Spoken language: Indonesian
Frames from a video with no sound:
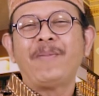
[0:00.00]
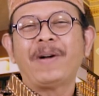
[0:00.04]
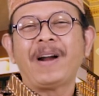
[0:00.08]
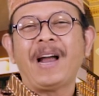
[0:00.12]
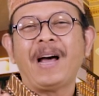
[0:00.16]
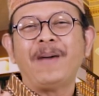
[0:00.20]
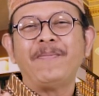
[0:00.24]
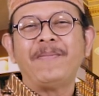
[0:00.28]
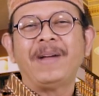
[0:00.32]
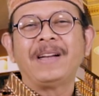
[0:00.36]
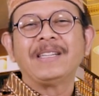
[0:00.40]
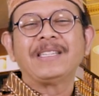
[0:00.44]

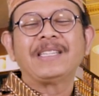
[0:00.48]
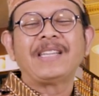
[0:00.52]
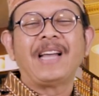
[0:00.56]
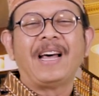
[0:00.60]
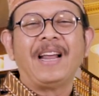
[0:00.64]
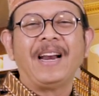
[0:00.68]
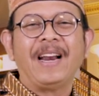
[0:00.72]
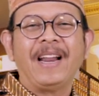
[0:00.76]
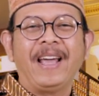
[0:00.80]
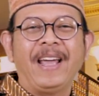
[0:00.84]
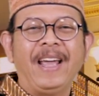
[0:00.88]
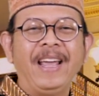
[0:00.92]
beramal
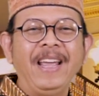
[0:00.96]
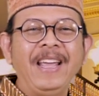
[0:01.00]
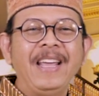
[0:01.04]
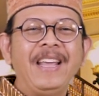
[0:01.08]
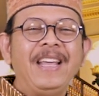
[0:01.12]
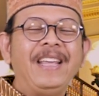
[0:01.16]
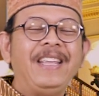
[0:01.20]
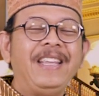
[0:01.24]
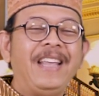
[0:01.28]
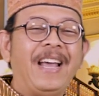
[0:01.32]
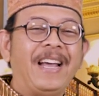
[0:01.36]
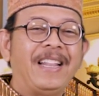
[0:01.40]

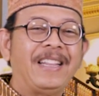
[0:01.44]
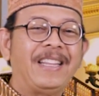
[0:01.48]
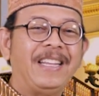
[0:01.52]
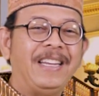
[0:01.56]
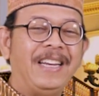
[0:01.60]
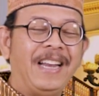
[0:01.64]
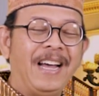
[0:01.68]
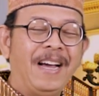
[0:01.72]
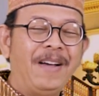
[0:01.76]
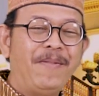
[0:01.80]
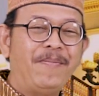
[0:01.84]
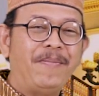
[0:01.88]
saleh, ya
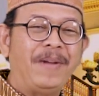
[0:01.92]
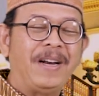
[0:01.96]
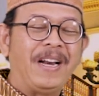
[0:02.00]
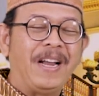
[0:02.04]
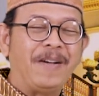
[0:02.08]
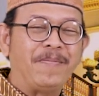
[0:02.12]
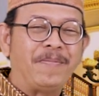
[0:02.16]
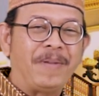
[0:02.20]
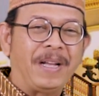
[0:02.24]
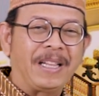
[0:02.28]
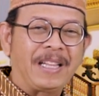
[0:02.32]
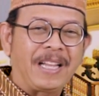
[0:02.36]
tidak
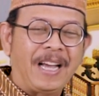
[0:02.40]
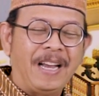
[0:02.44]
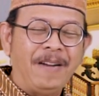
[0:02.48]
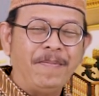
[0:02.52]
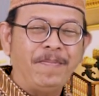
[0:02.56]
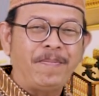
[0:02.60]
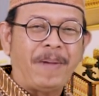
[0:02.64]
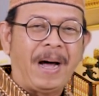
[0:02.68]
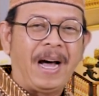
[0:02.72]
mendapatkan